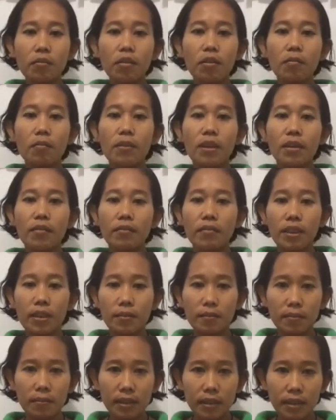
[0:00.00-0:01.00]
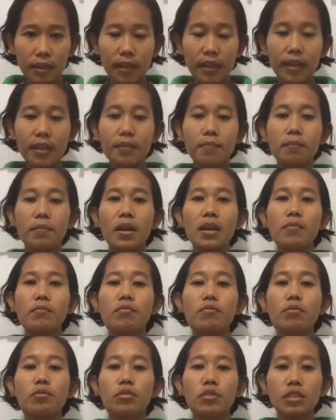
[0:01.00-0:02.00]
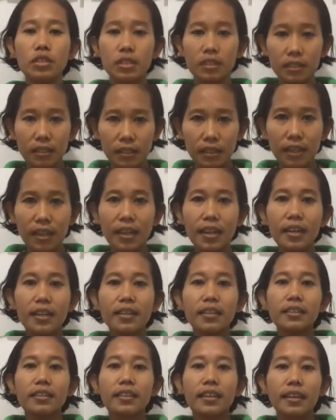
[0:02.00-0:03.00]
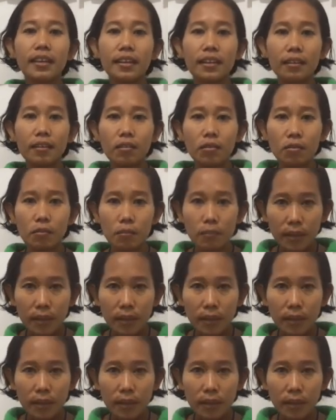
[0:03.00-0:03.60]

for my family and my future. Thank you,